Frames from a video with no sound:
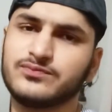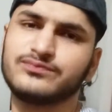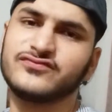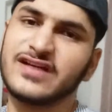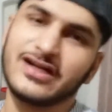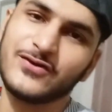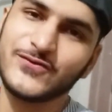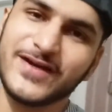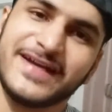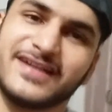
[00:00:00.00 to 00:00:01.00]
वर्कआउट हुआ
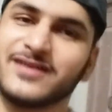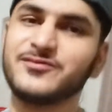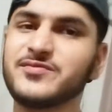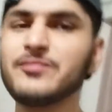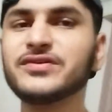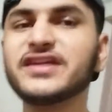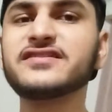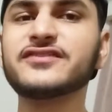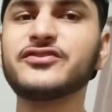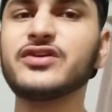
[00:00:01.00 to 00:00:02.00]
है अभी पंप देख
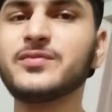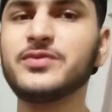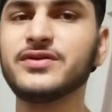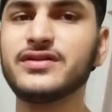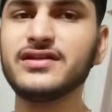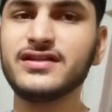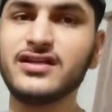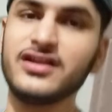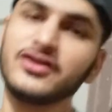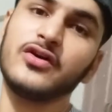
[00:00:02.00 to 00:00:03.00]
सकते हो
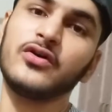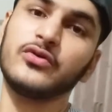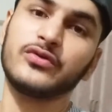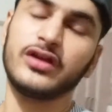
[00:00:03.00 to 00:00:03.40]
आप और